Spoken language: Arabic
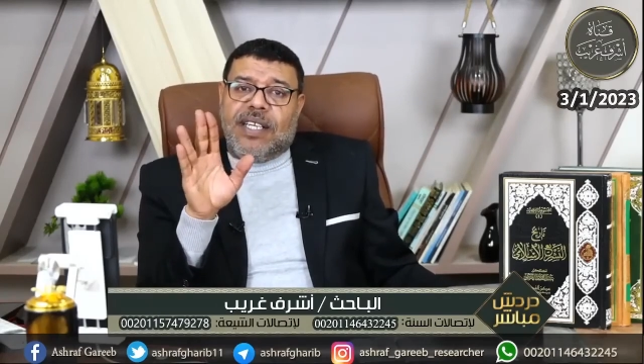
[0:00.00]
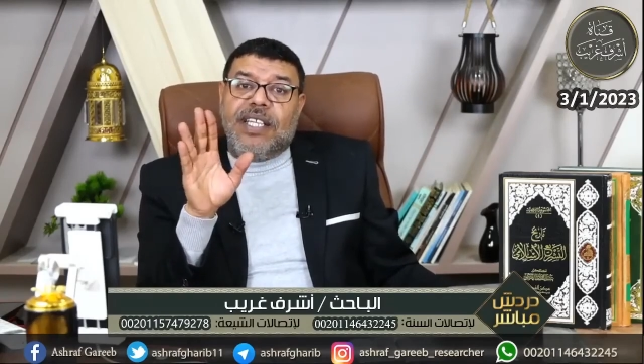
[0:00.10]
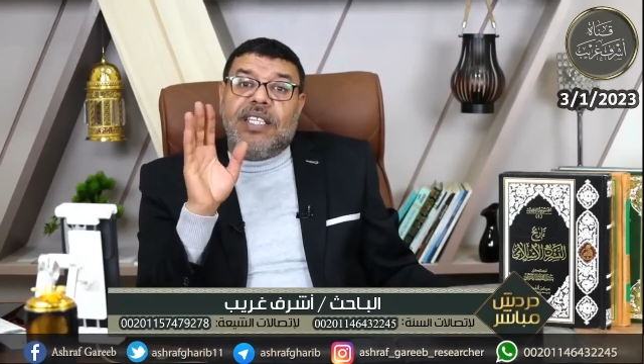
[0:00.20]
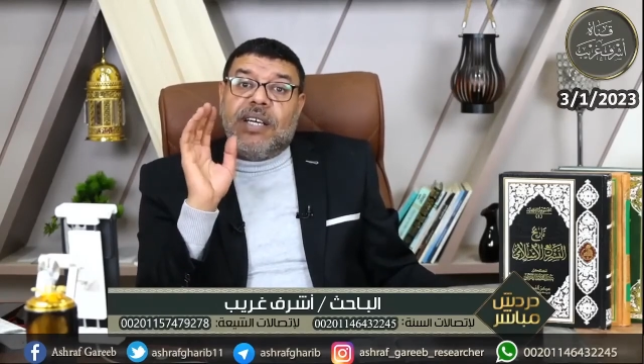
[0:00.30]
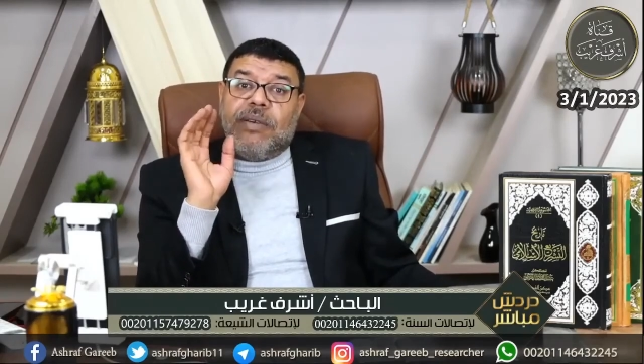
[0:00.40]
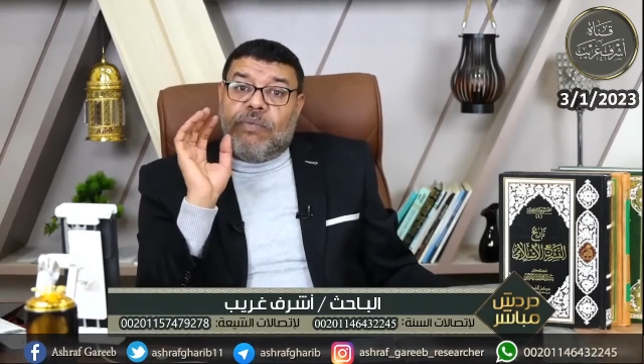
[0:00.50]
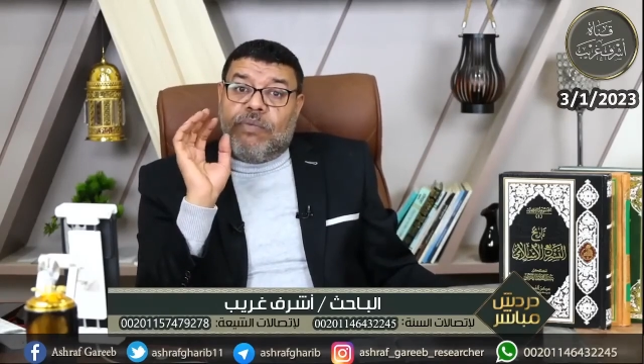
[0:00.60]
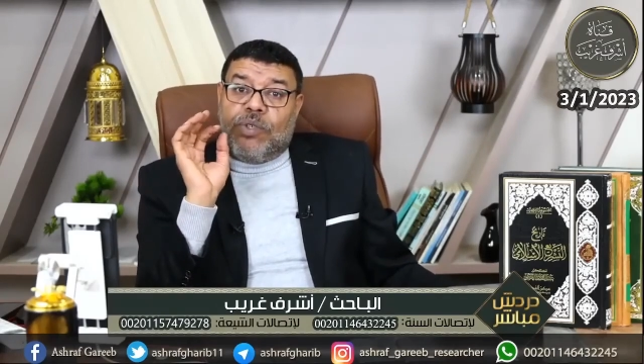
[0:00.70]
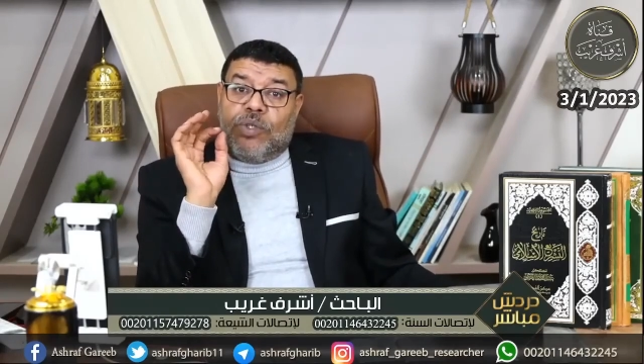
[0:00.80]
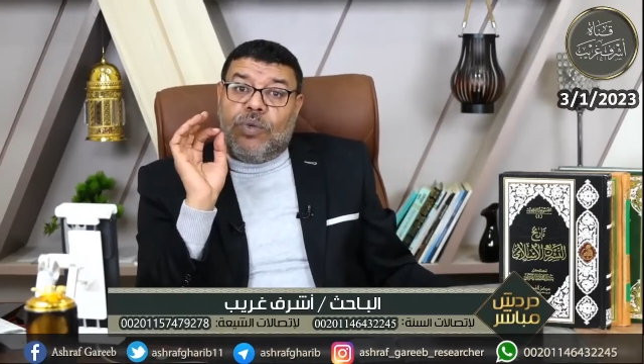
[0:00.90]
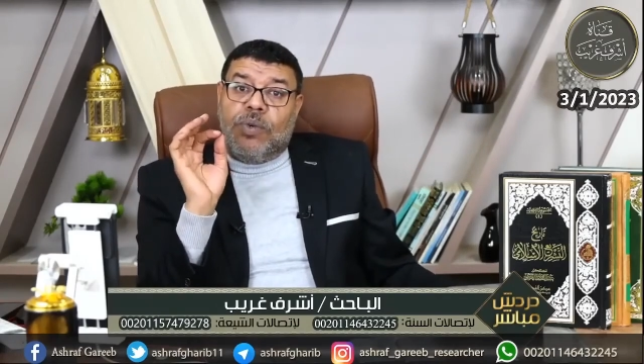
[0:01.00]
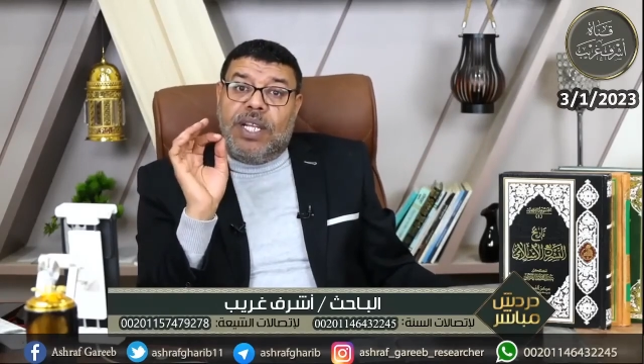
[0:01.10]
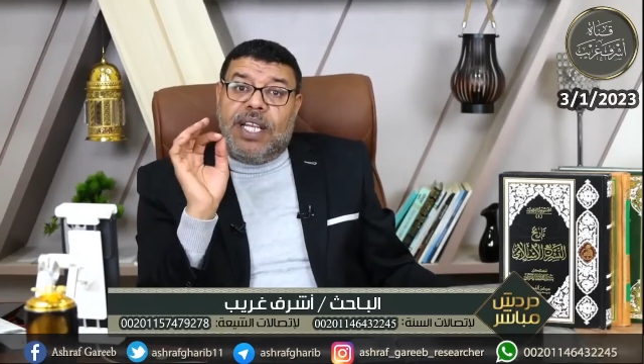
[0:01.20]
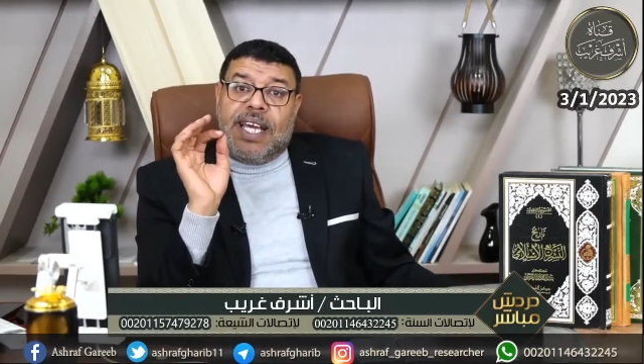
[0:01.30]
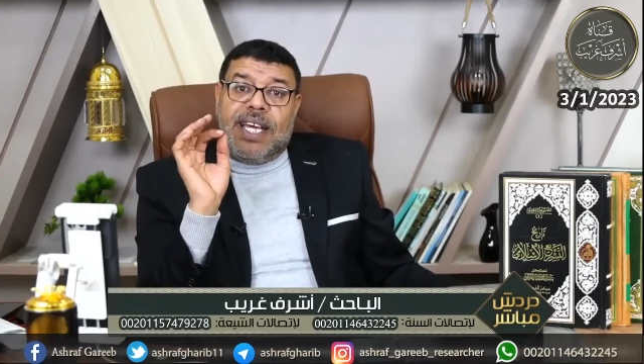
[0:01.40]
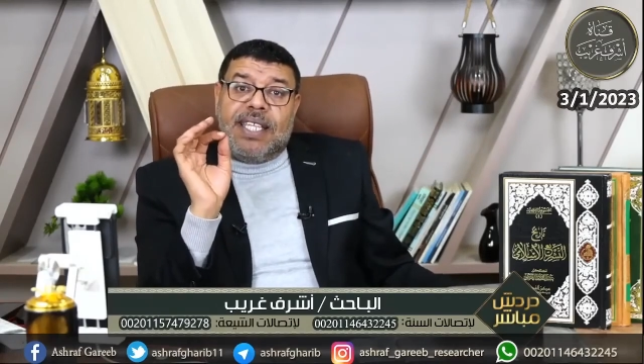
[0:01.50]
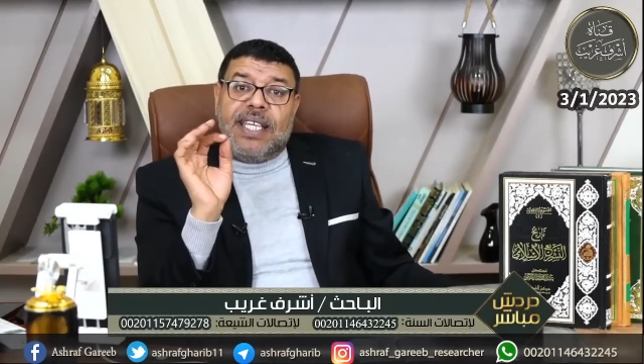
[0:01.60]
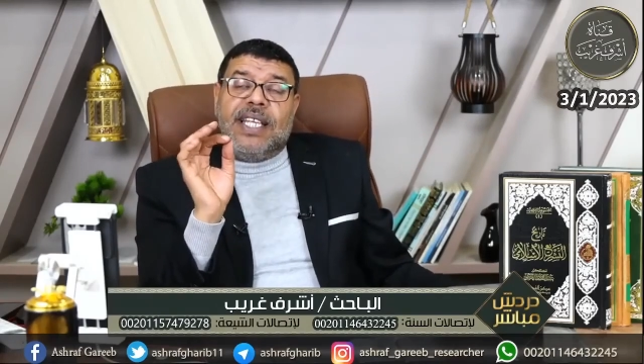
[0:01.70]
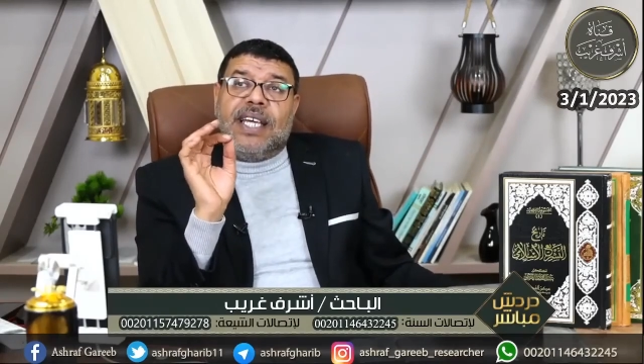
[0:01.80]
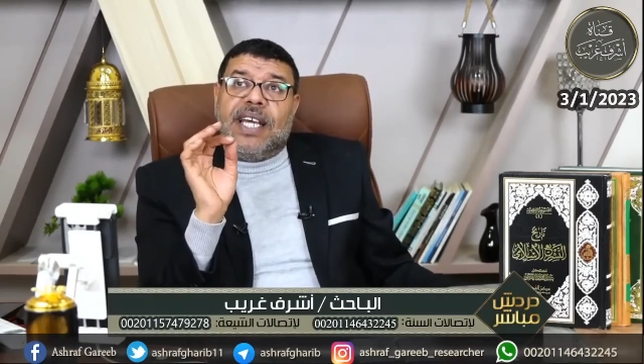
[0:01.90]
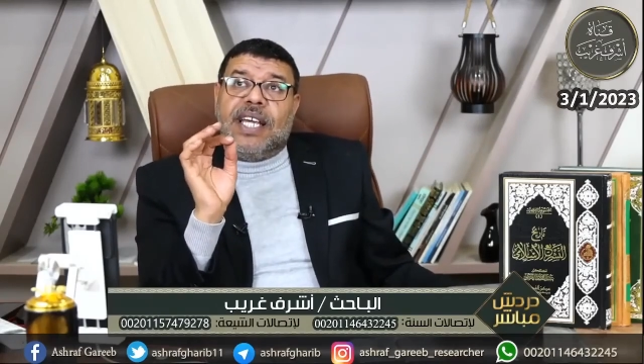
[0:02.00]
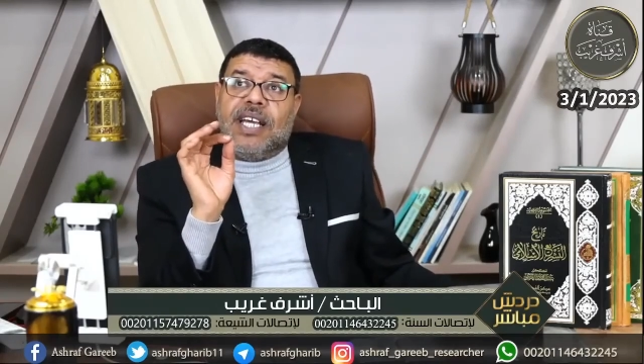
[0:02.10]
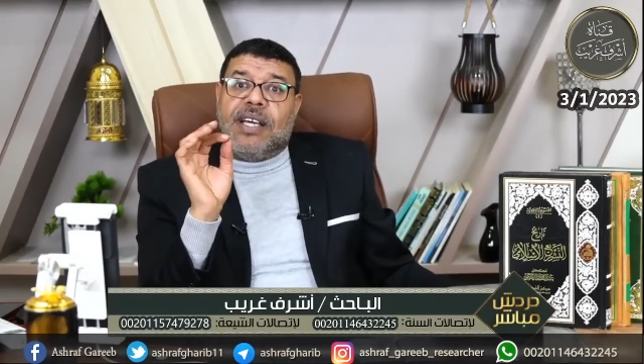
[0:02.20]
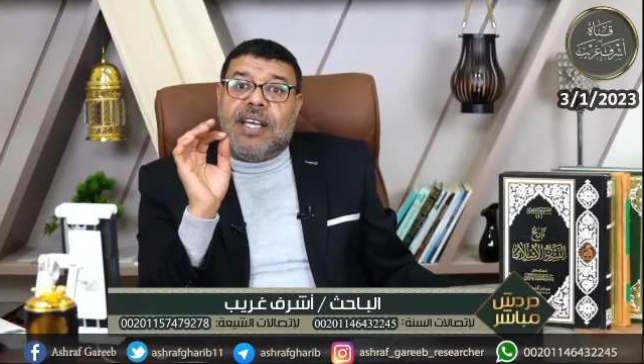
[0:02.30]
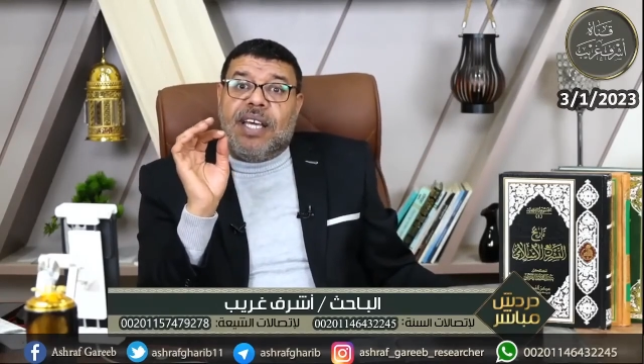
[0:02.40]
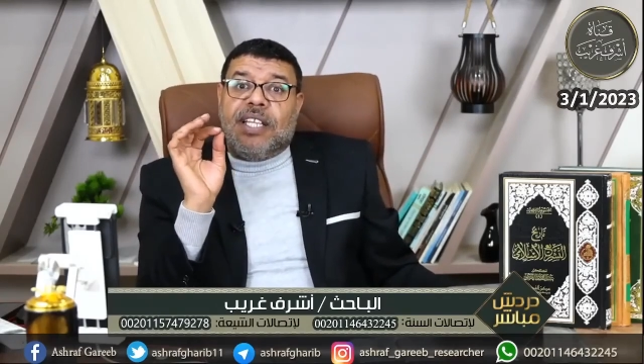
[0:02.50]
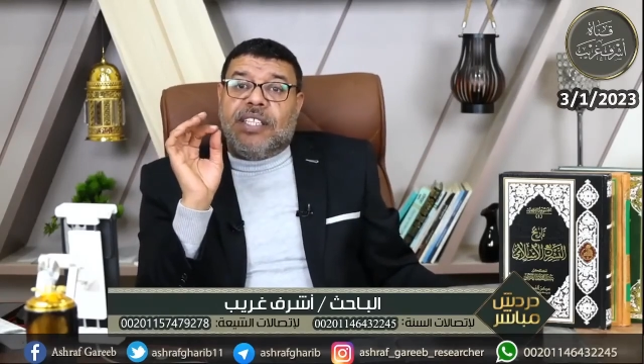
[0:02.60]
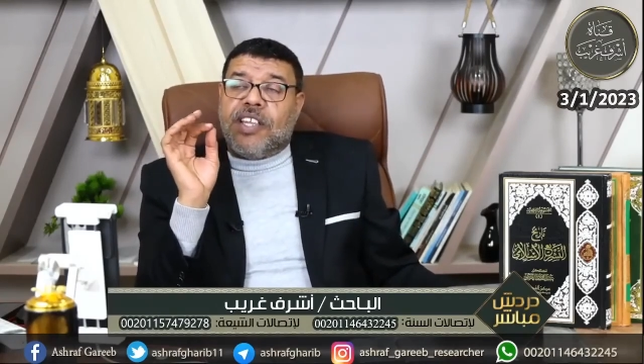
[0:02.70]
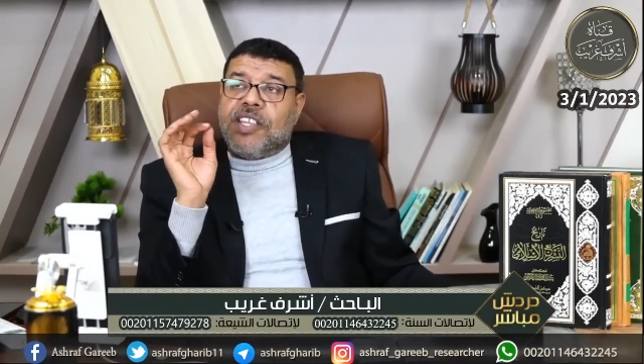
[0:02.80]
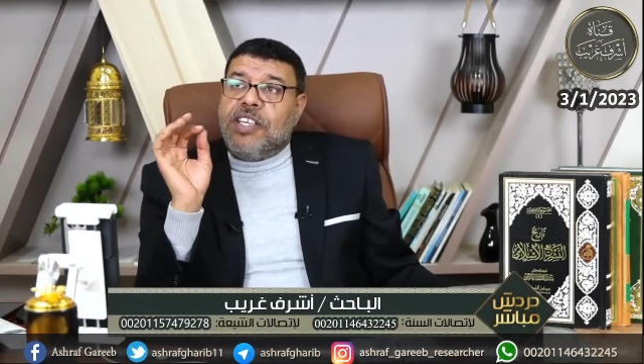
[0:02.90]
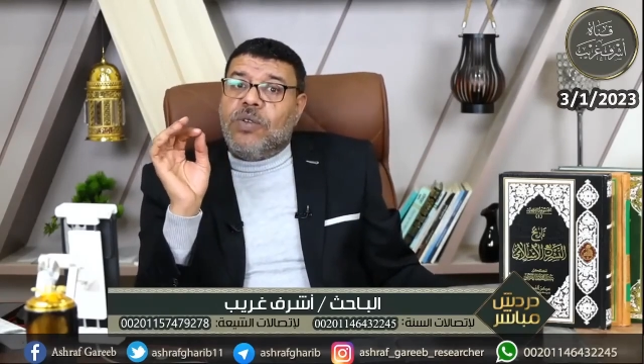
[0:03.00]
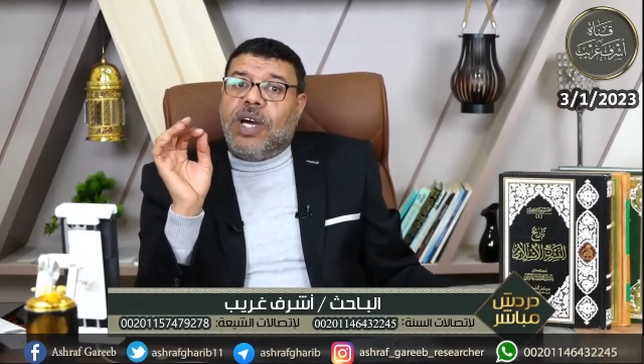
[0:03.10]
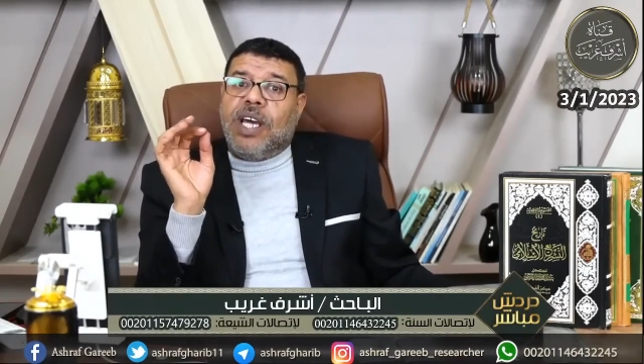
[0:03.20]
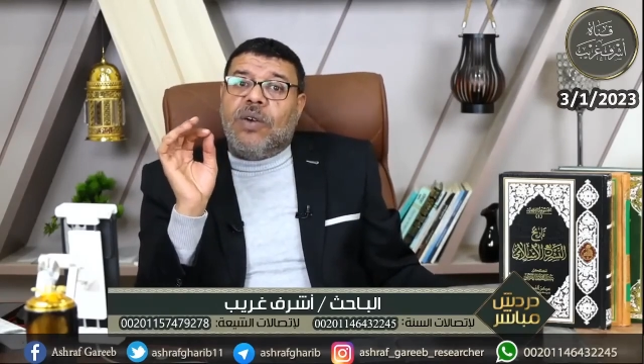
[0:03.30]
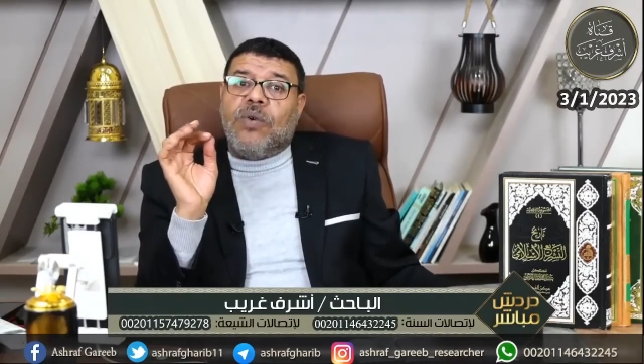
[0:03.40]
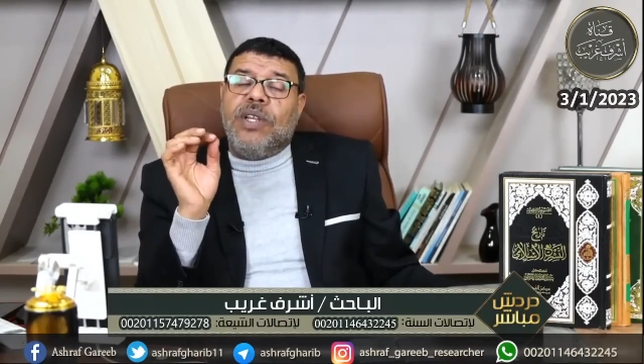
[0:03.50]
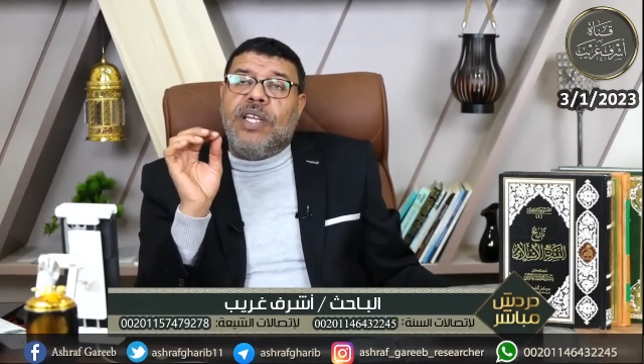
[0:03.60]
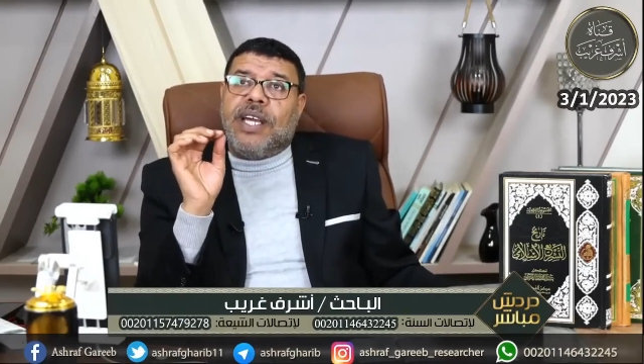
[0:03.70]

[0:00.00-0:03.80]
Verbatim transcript: أنت بتقول هذه الآية تسير على كل